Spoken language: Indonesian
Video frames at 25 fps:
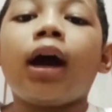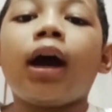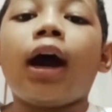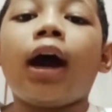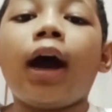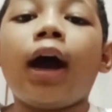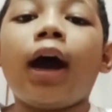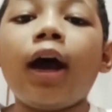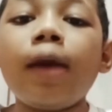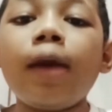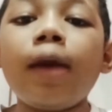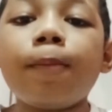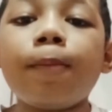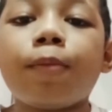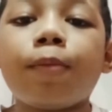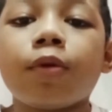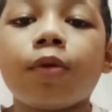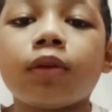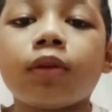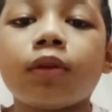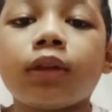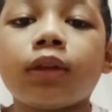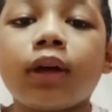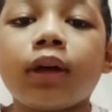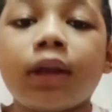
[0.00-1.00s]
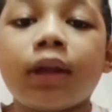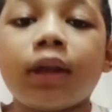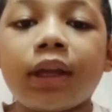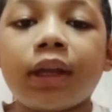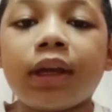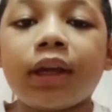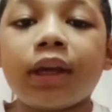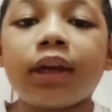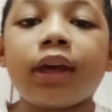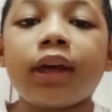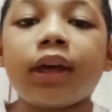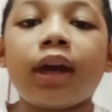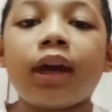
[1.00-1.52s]
hai
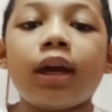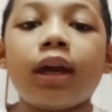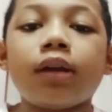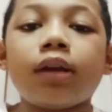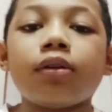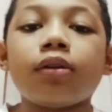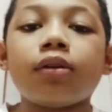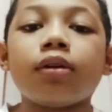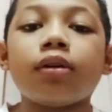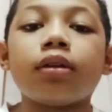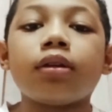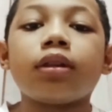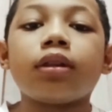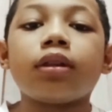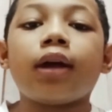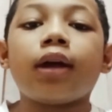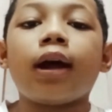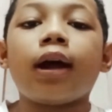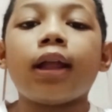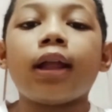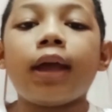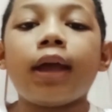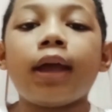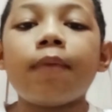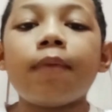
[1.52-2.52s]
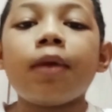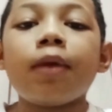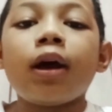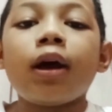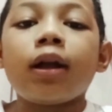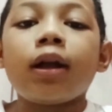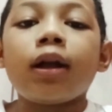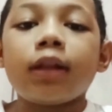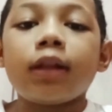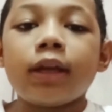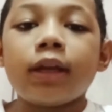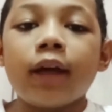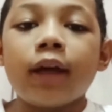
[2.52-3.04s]
puteri Yerusalem,
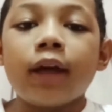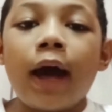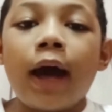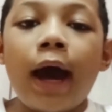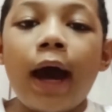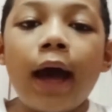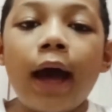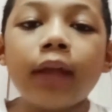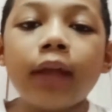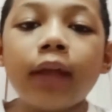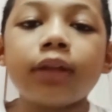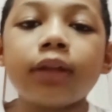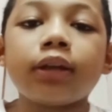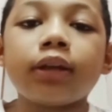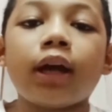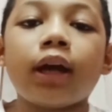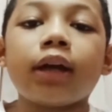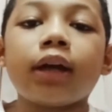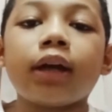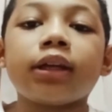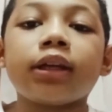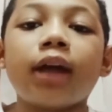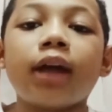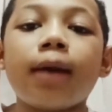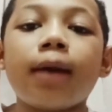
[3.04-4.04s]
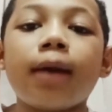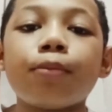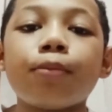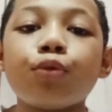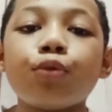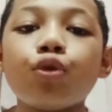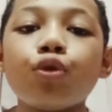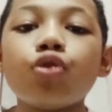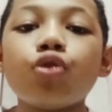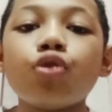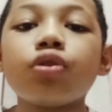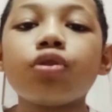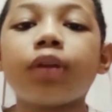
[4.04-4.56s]
lihat
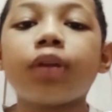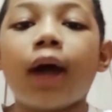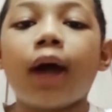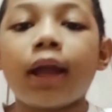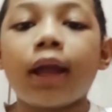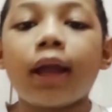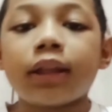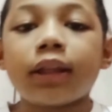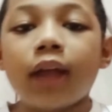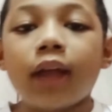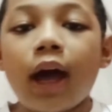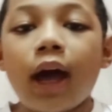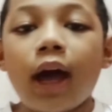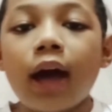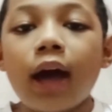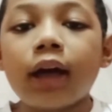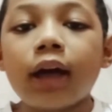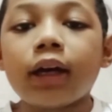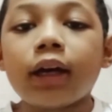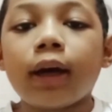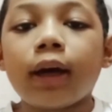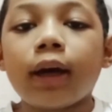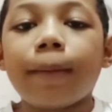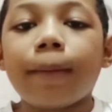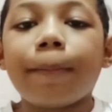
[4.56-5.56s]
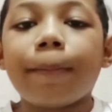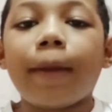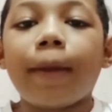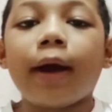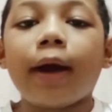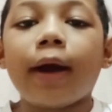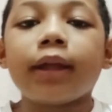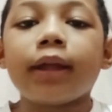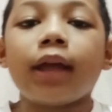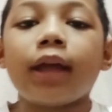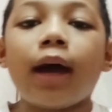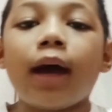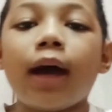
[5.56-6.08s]
rajamu datang
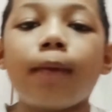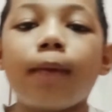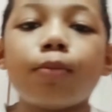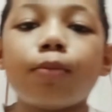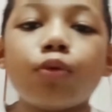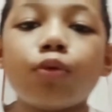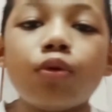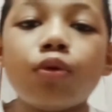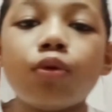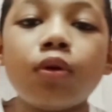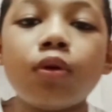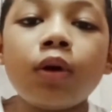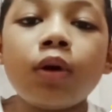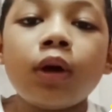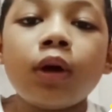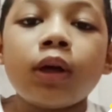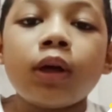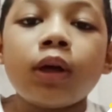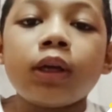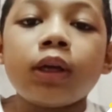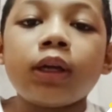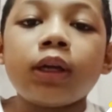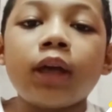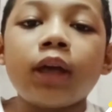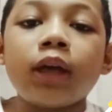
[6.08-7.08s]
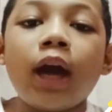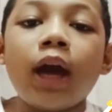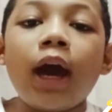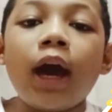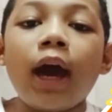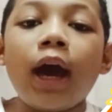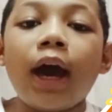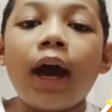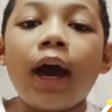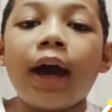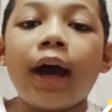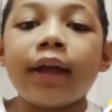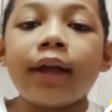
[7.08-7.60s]
kepadamu,
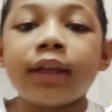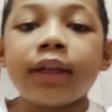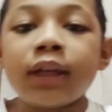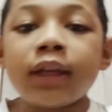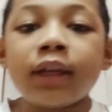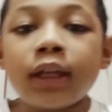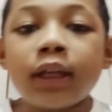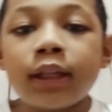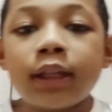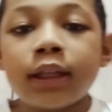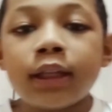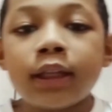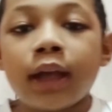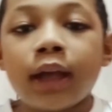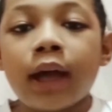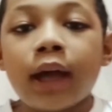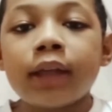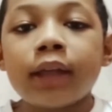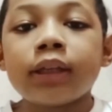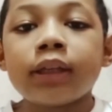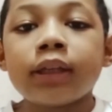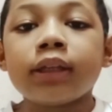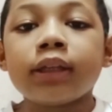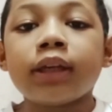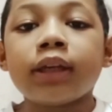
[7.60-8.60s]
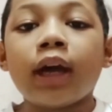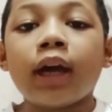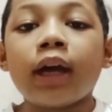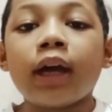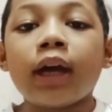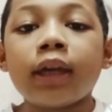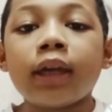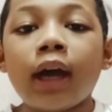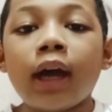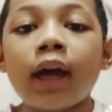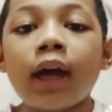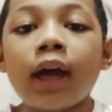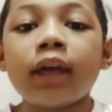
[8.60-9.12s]
ia adil dan
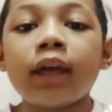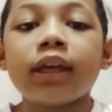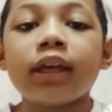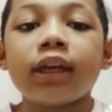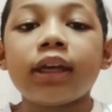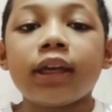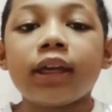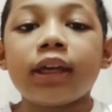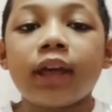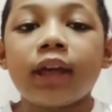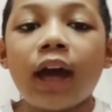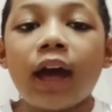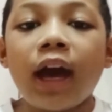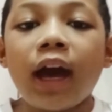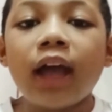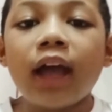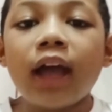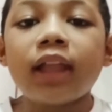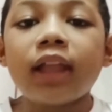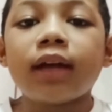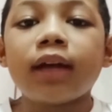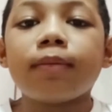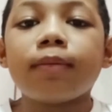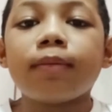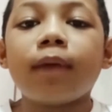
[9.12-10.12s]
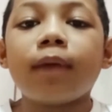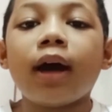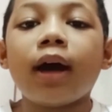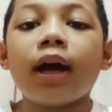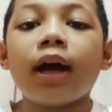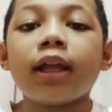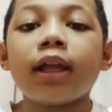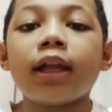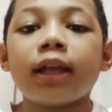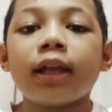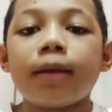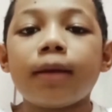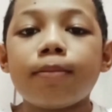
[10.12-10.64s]
jaya, ia
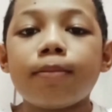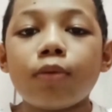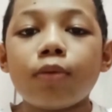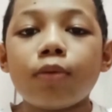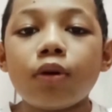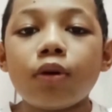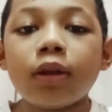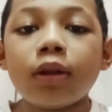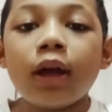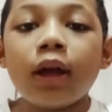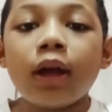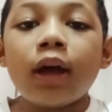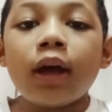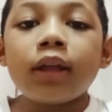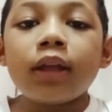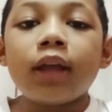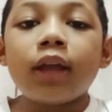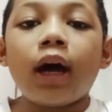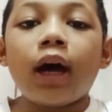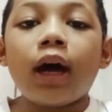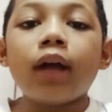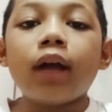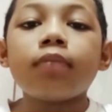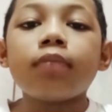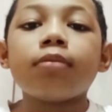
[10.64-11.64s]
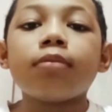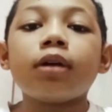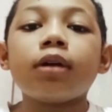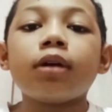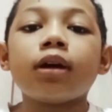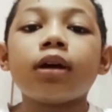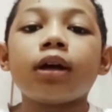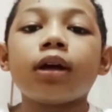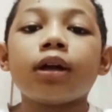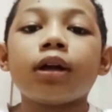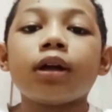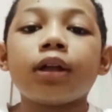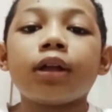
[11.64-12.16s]
lemah lembut dan
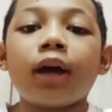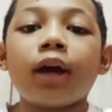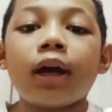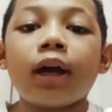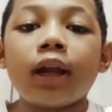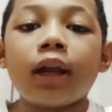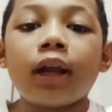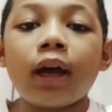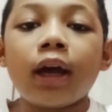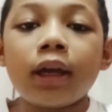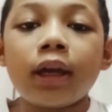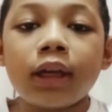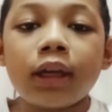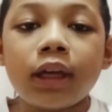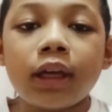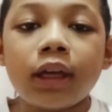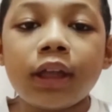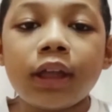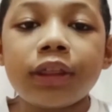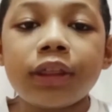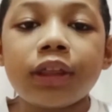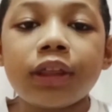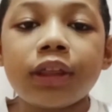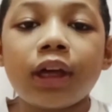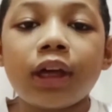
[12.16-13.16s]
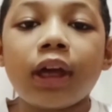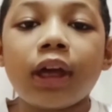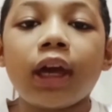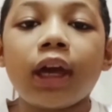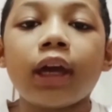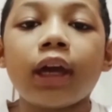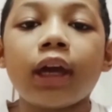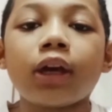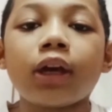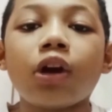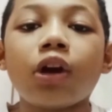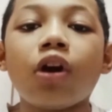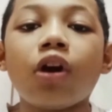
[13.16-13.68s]
mengendarai
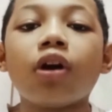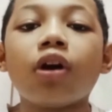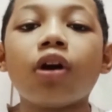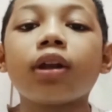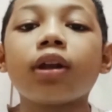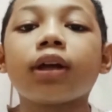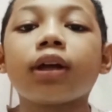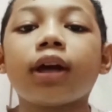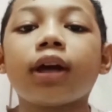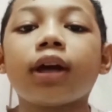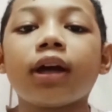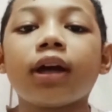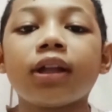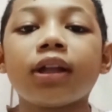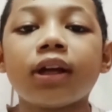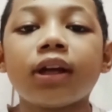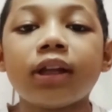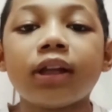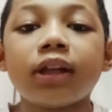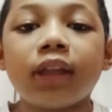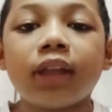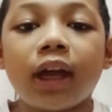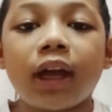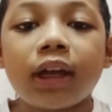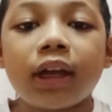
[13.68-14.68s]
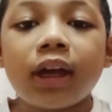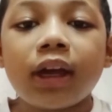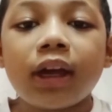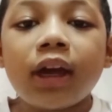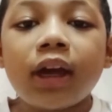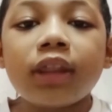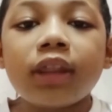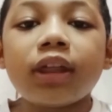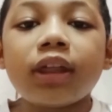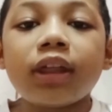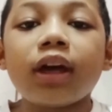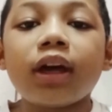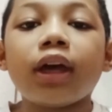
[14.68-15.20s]
seekor
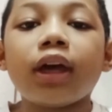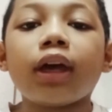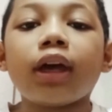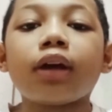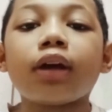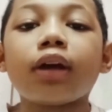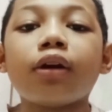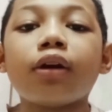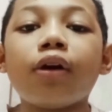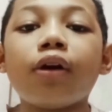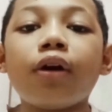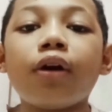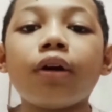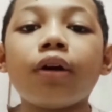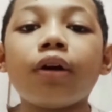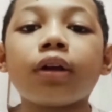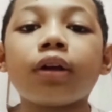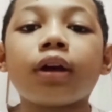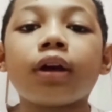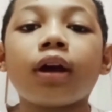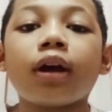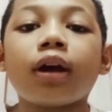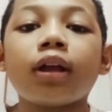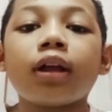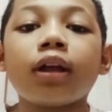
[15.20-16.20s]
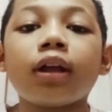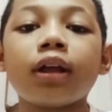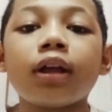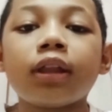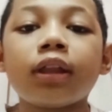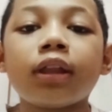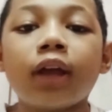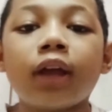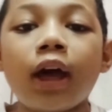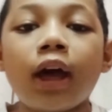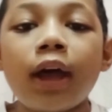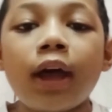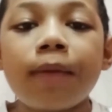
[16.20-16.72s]
keledai, seekor
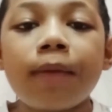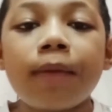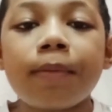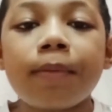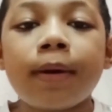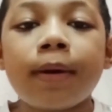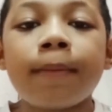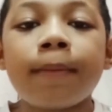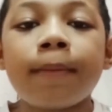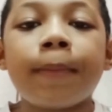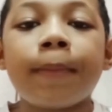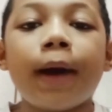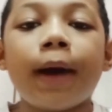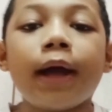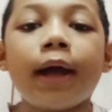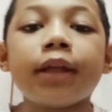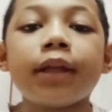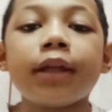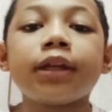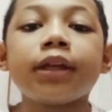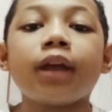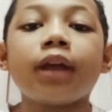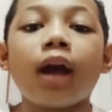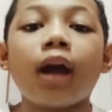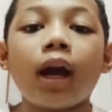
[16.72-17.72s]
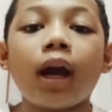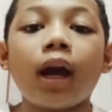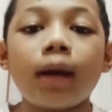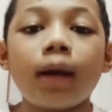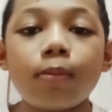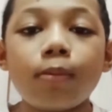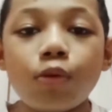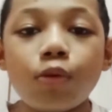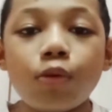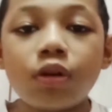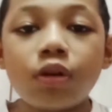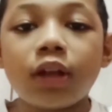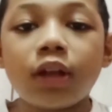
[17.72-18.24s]
keledai beban
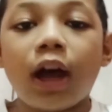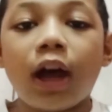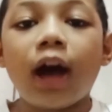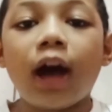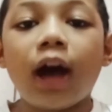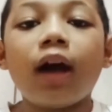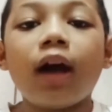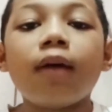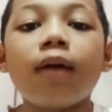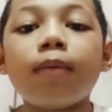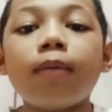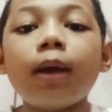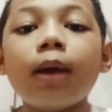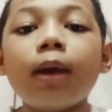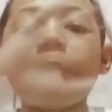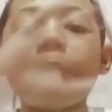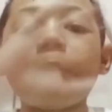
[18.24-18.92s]
yang mudah. Bye